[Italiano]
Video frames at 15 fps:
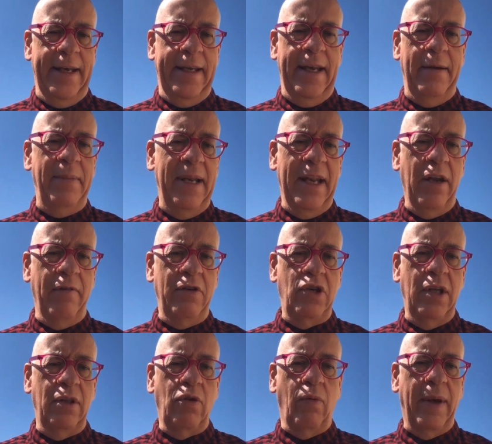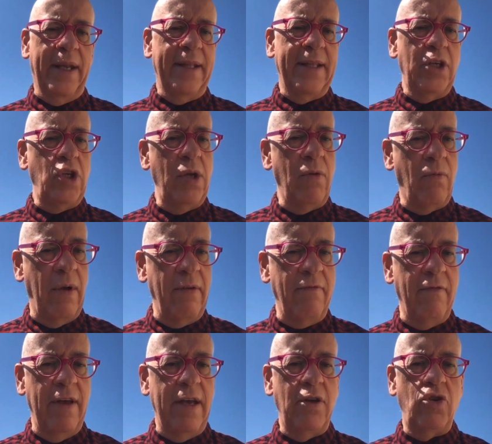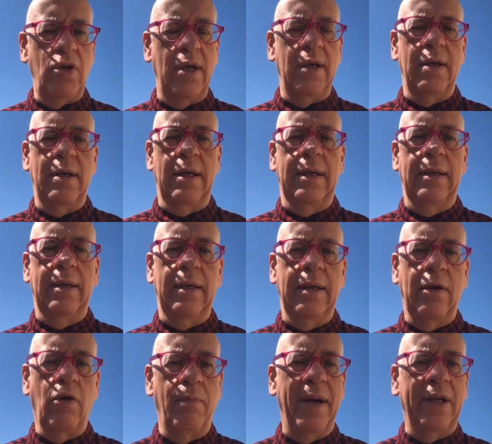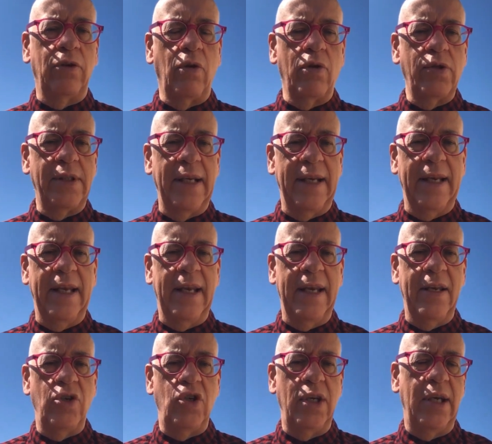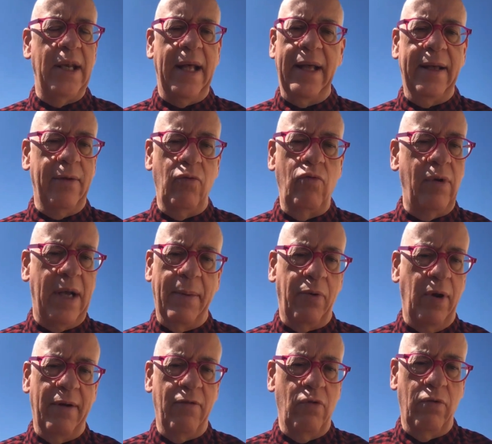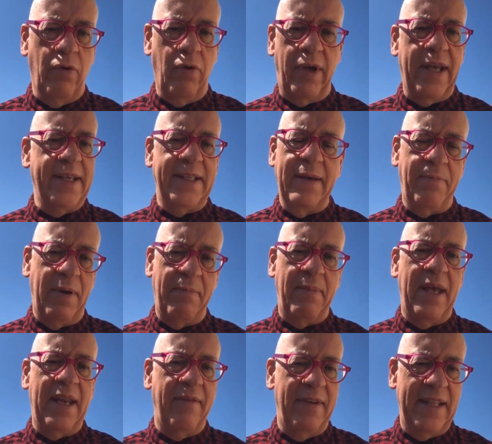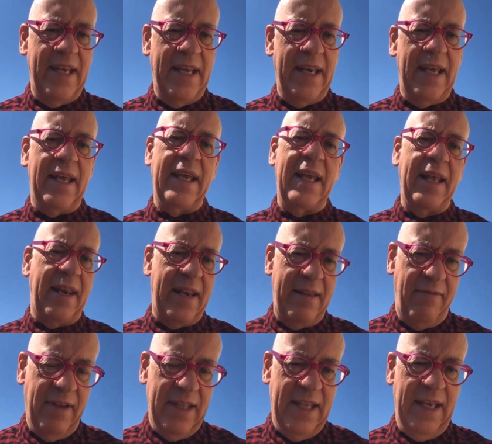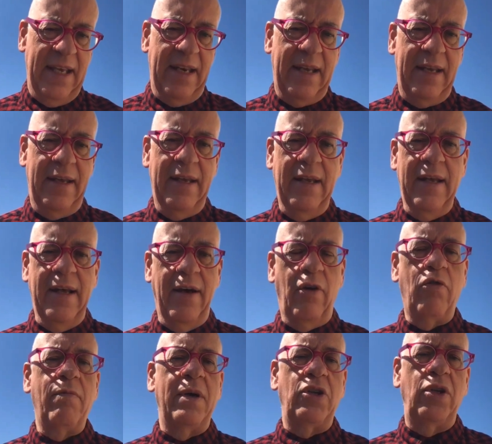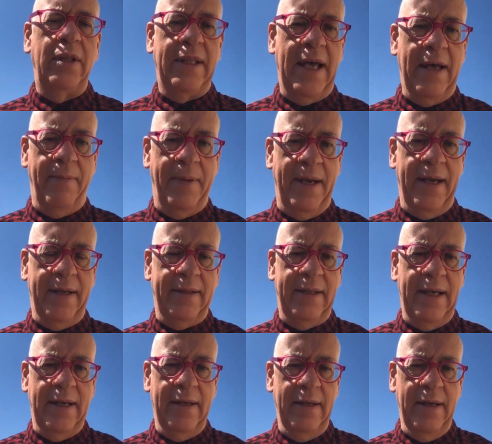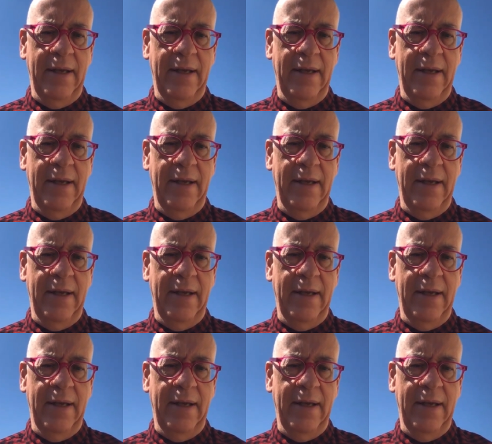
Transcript: Nel 1945 invece eh, Roberto Rossellini gira un capolavoro che è sempre bene vedere e rivedere, Roma città aperta